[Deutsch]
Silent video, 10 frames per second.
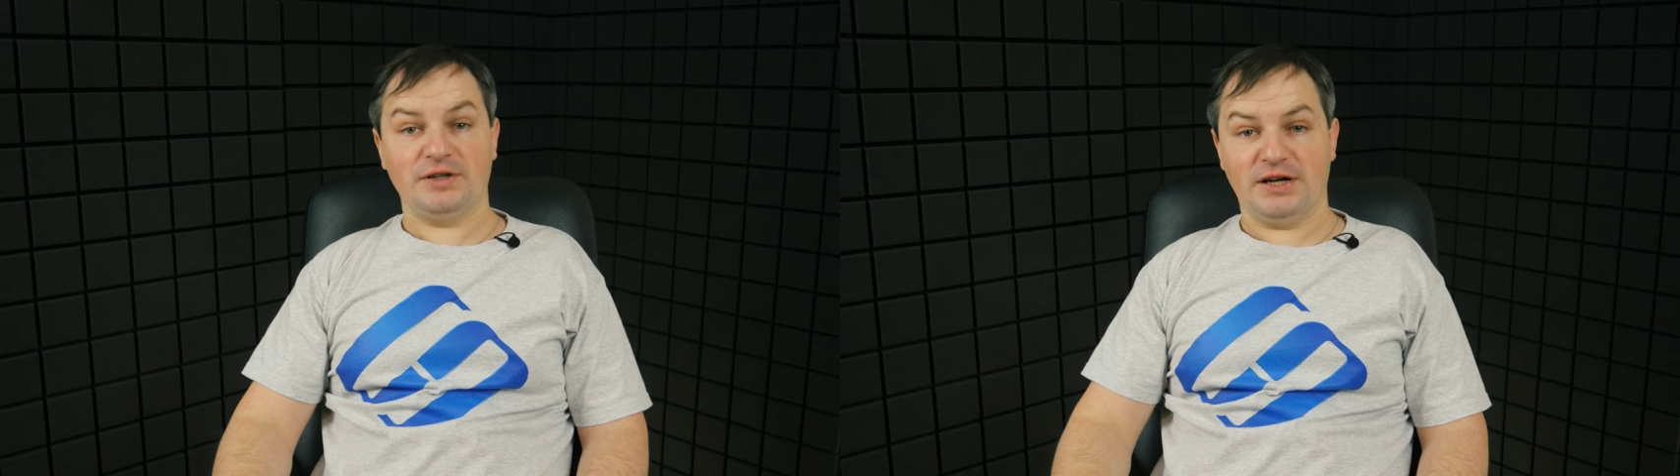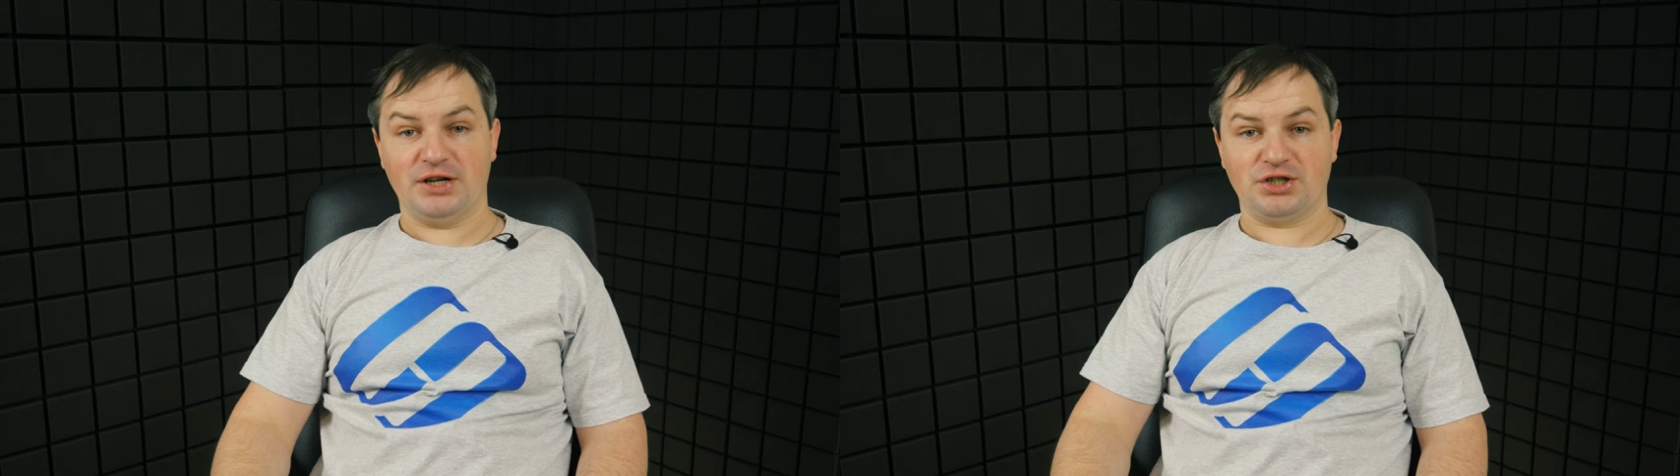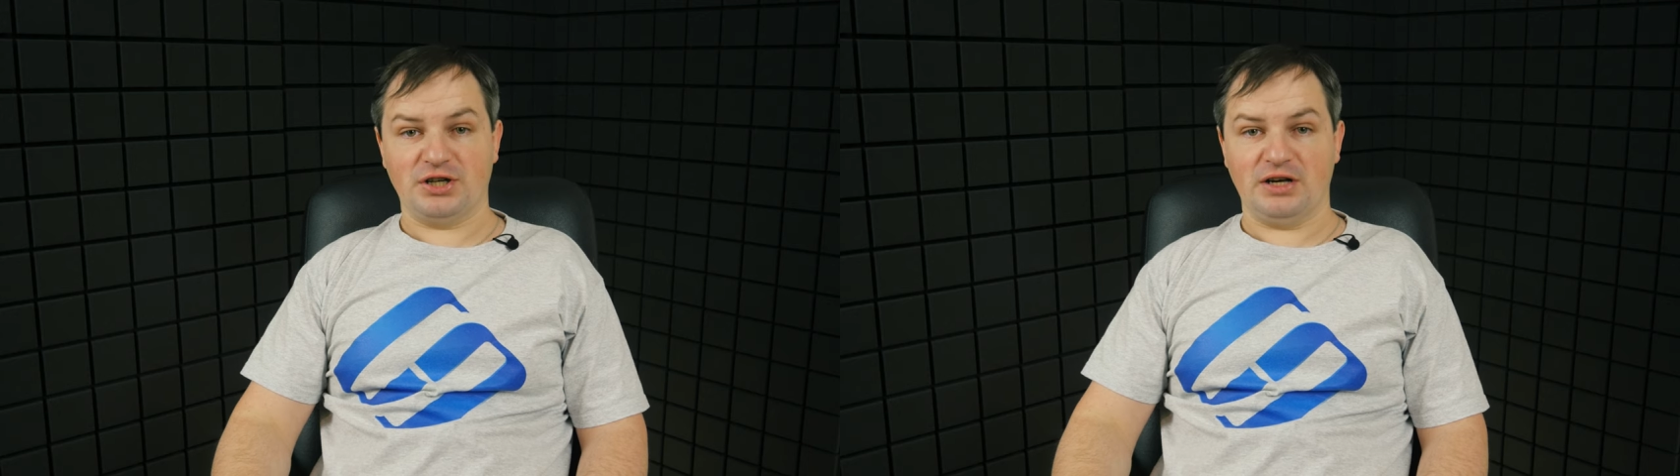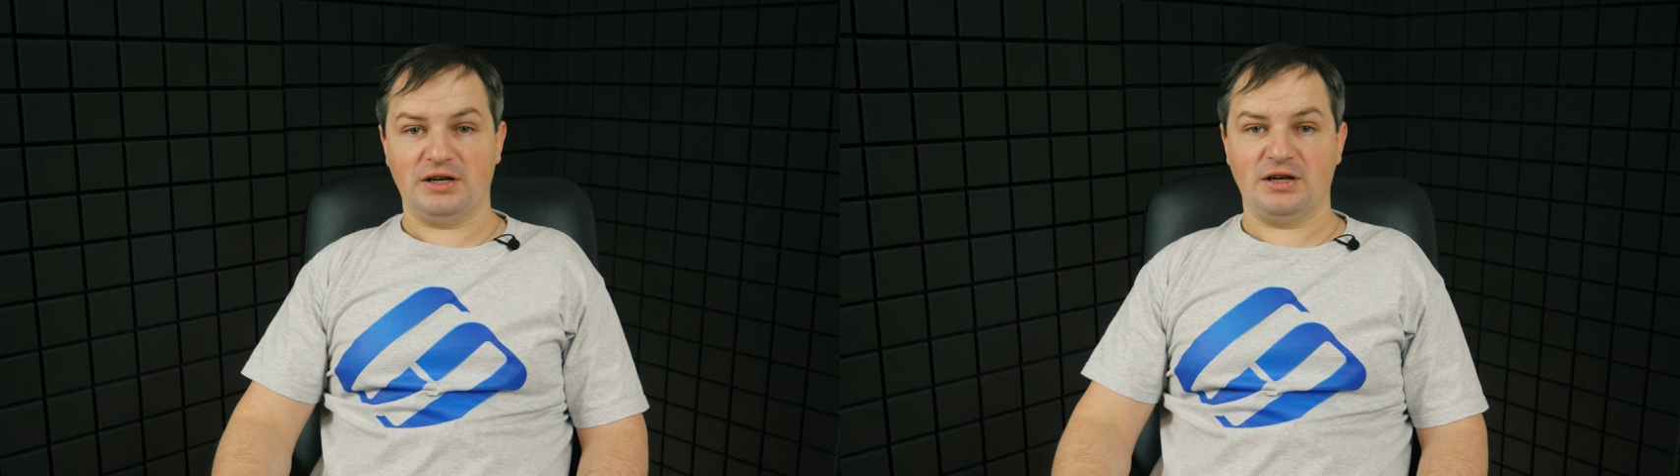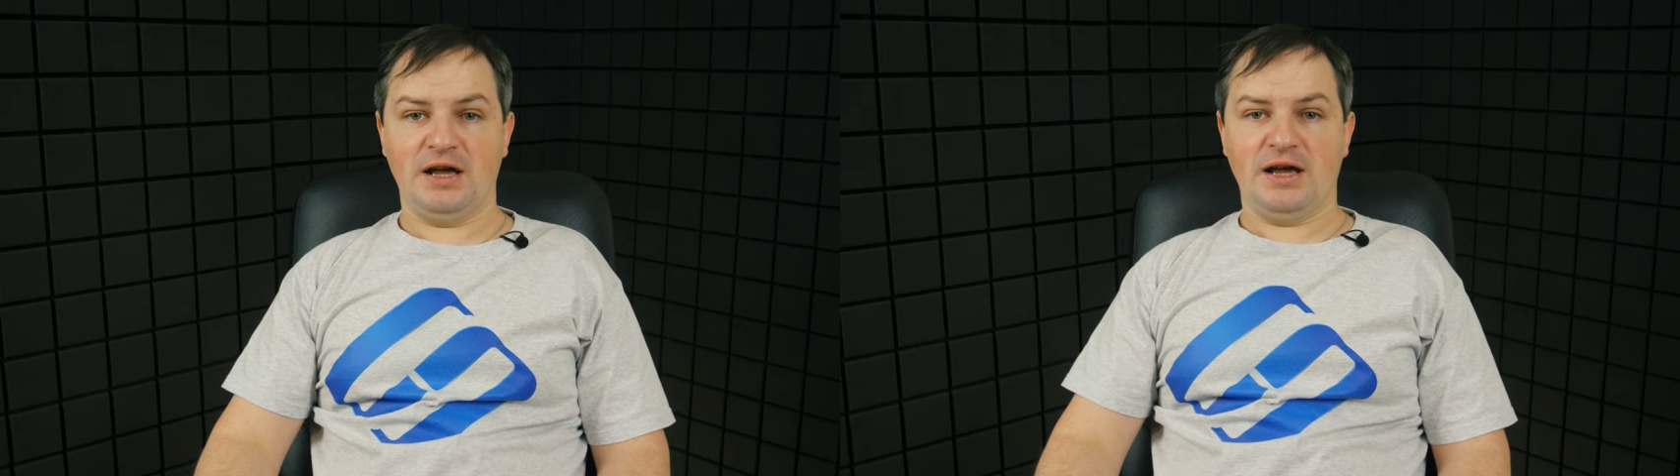wiederherstellen.
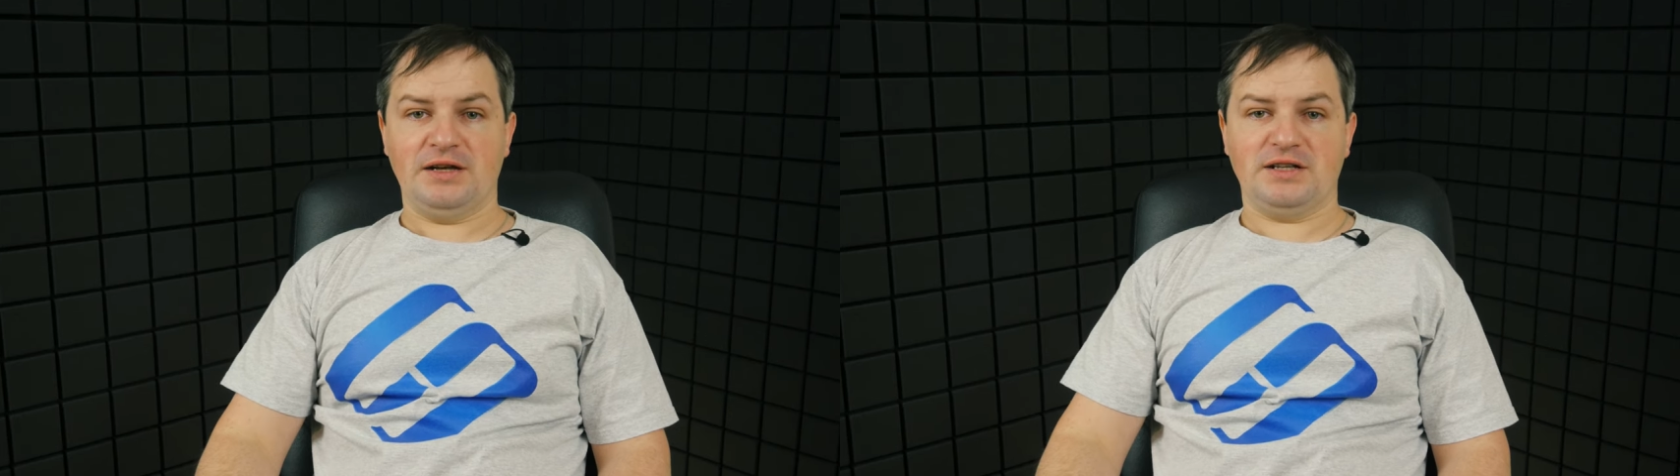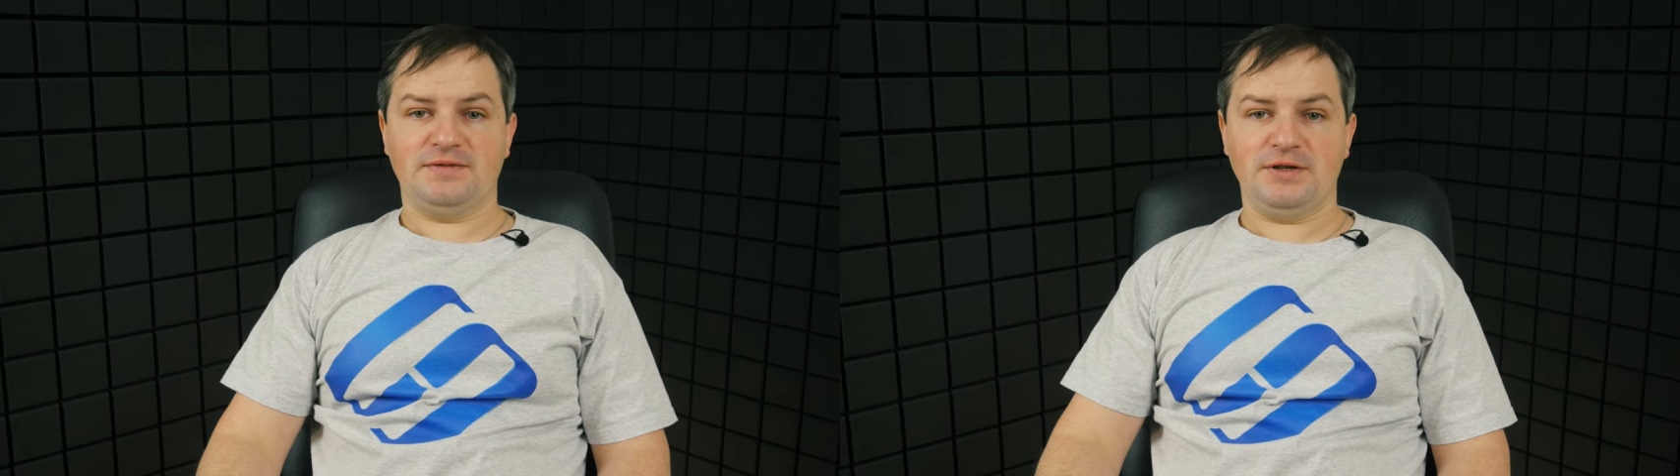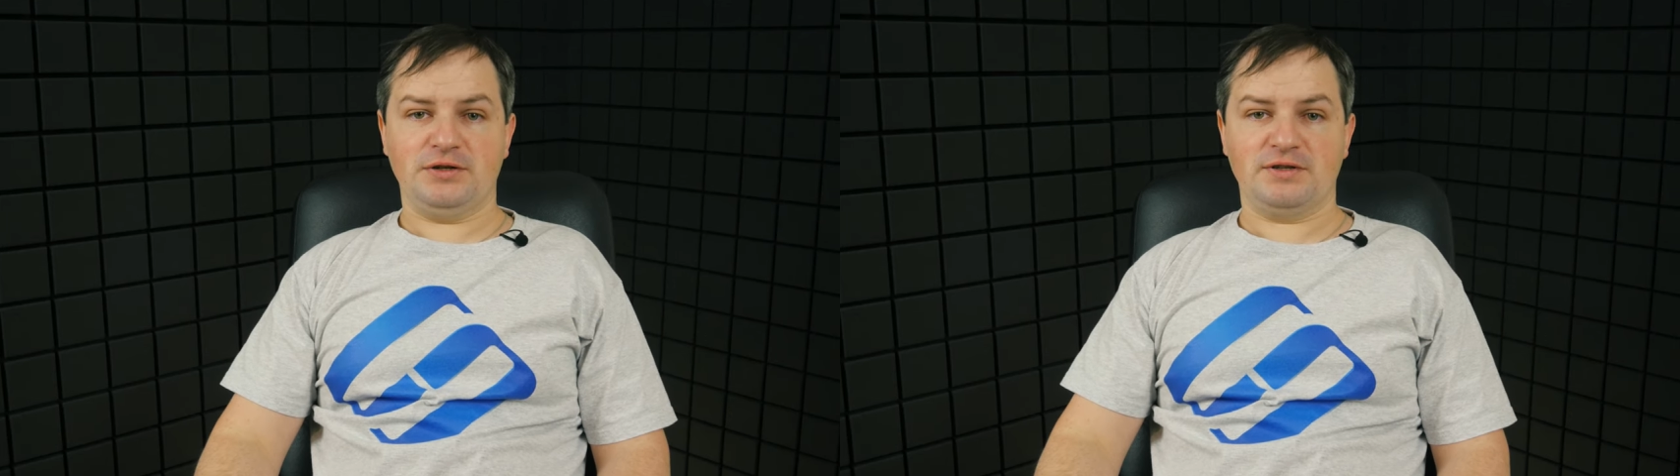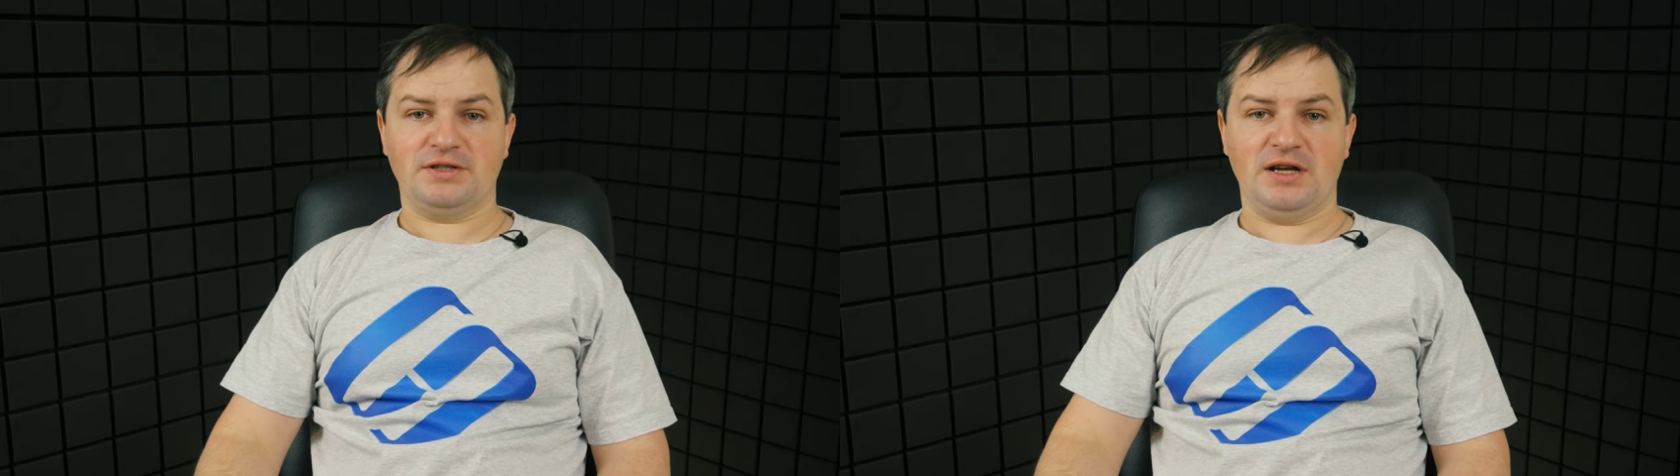Das Windows